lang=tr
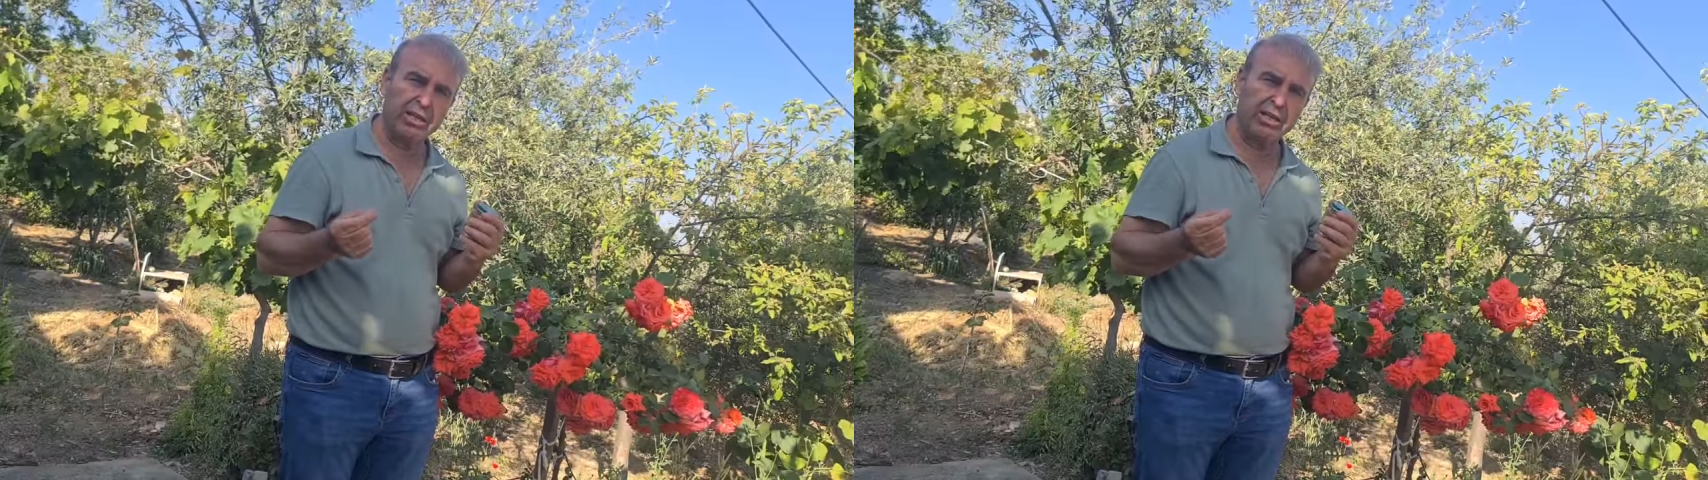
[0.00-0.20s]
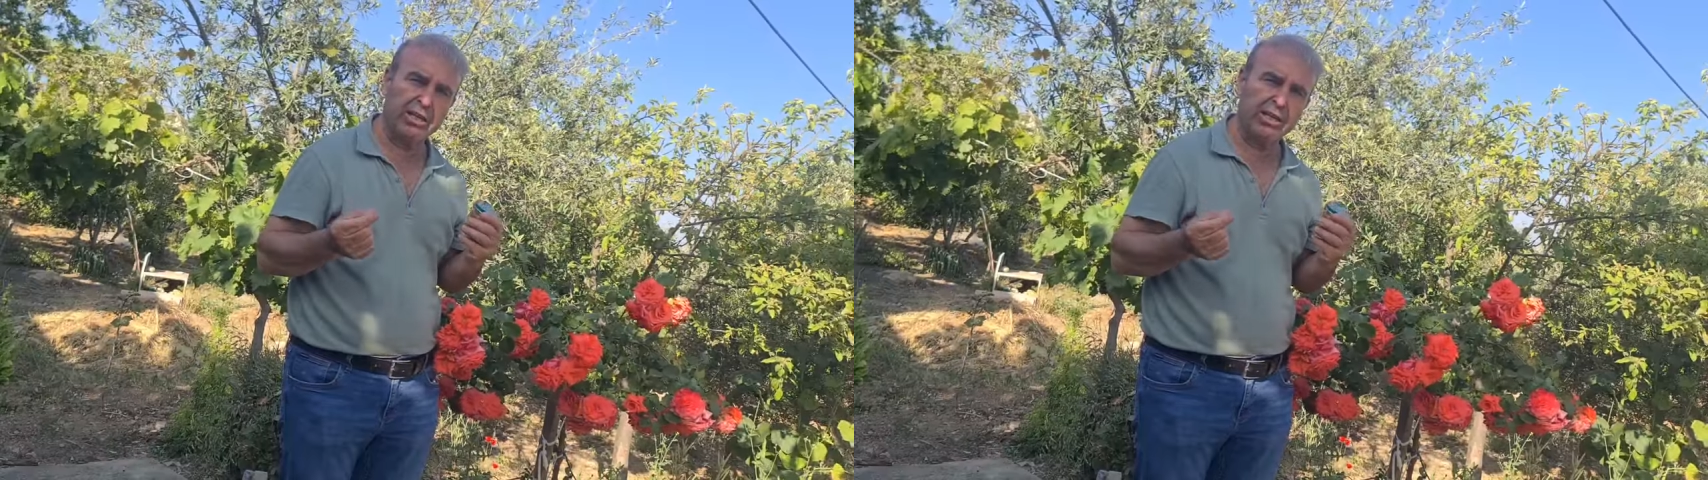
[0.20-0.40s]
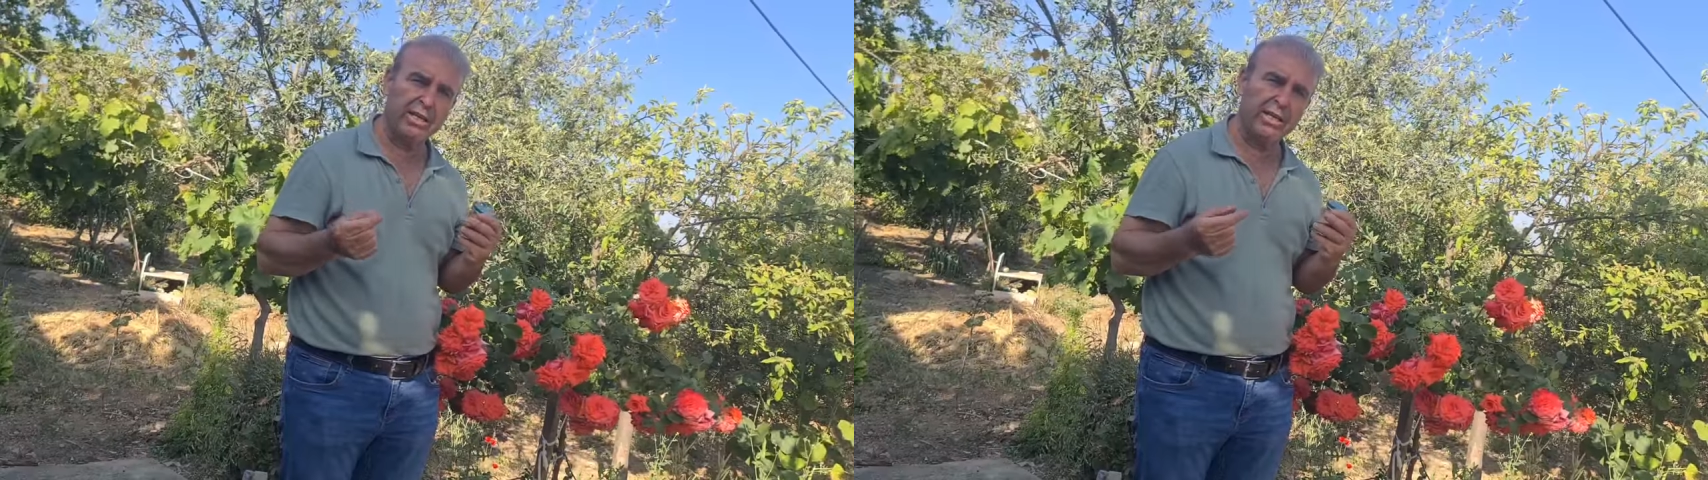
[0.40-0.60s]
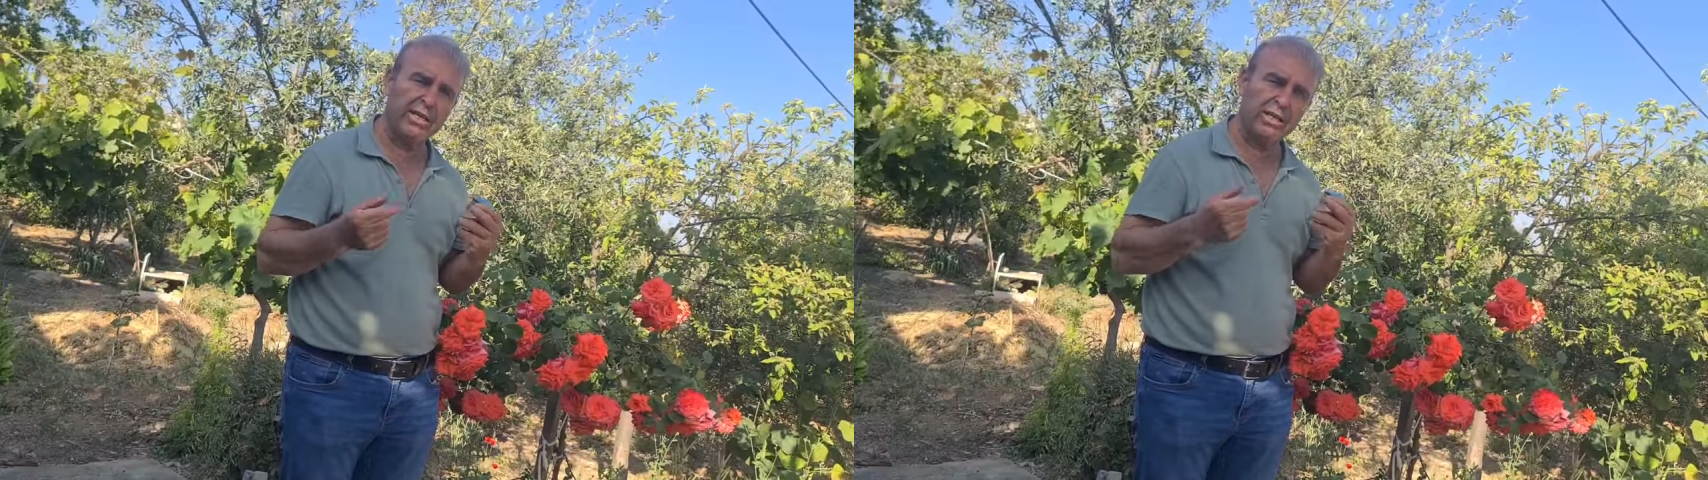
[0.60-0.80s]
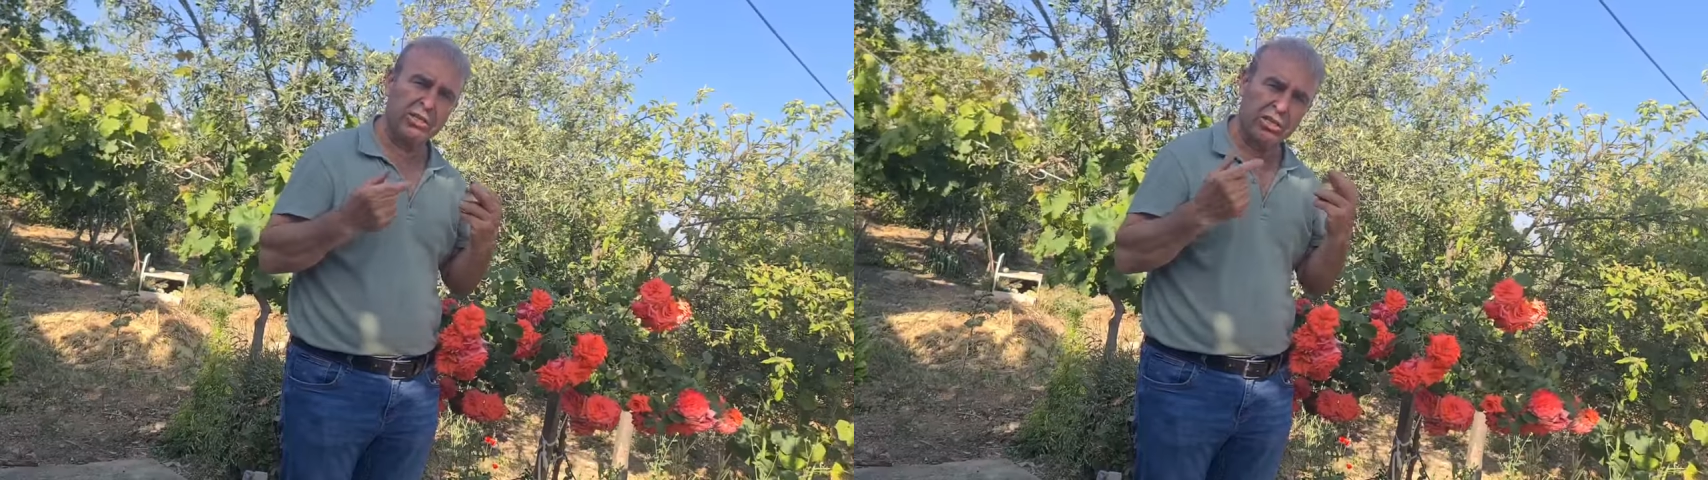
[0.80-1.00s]
kudretli
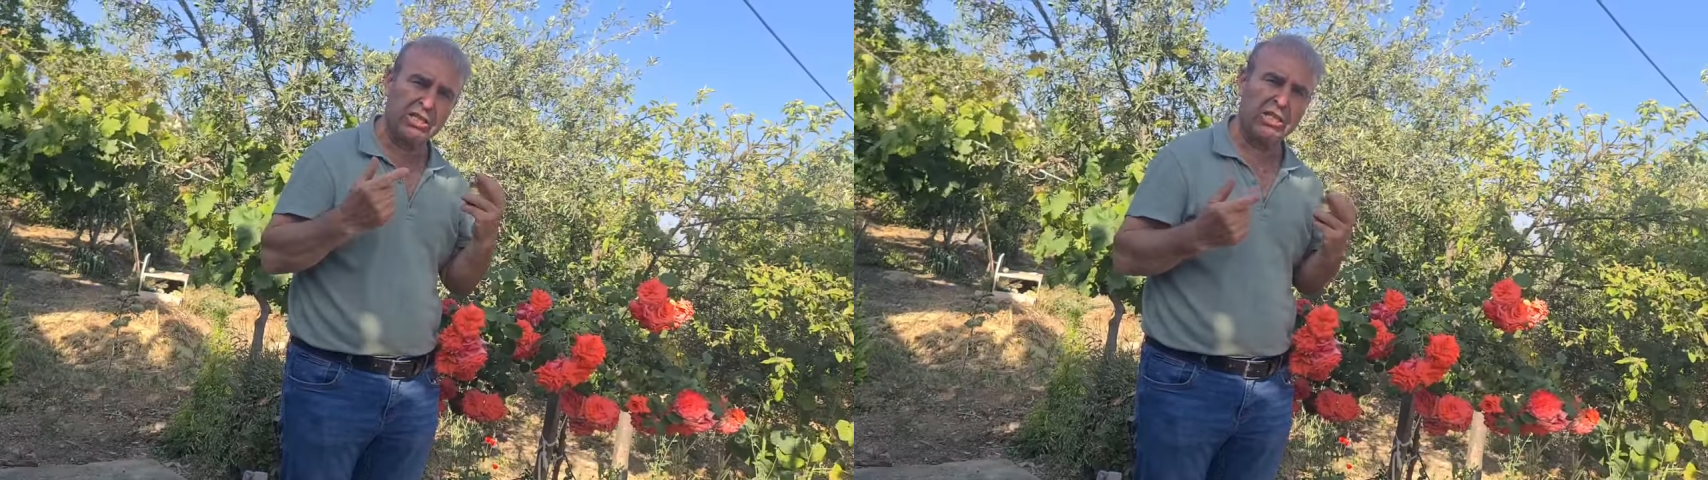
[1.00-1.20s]
bu bitkinin